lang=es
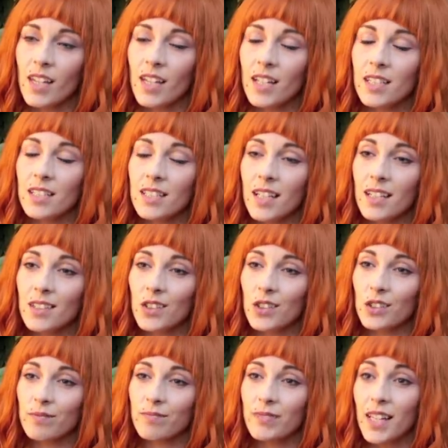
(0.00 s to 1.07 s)

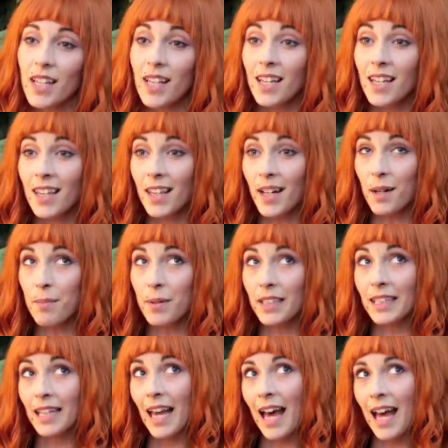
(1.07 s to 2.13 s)
Exacto. Y de
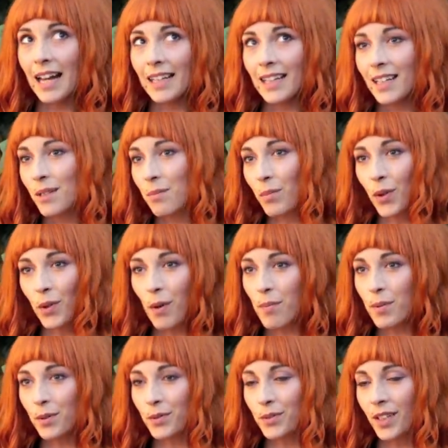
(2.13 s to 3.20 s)
repente alguien empezó a
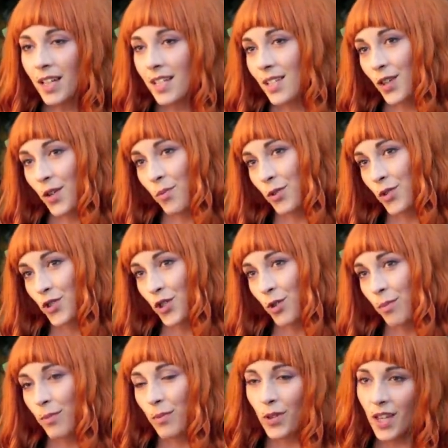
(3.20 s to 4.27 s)
preguntarse cómo yo
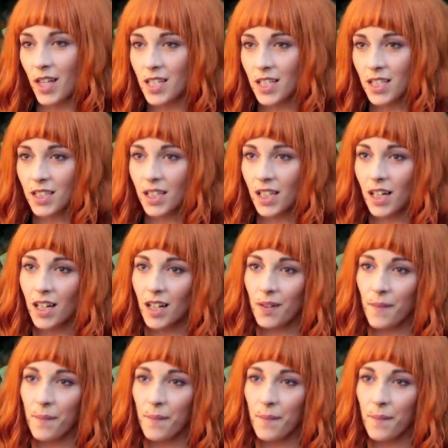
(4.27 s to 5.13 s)
me podía sentir.